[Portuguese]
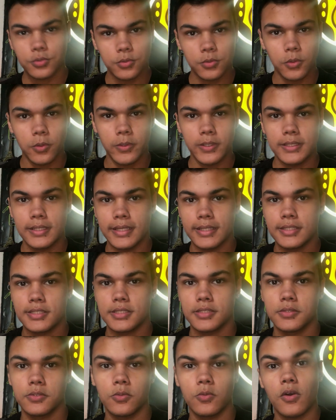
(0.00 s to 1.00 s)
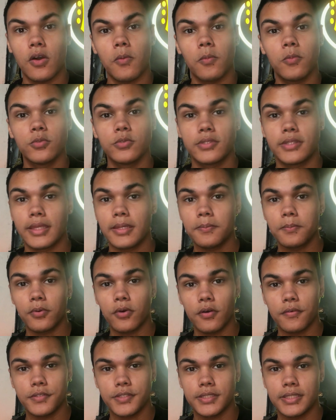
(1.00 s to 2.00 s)
com Holy Land, o álbum Temple
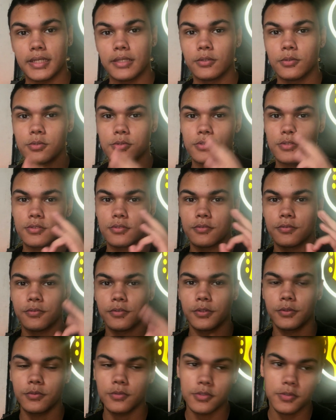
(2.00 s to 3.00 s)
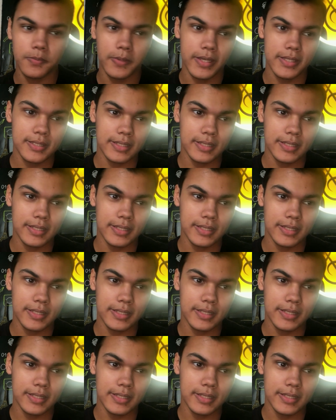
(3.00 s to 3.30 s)
of Shadows foi um dos mais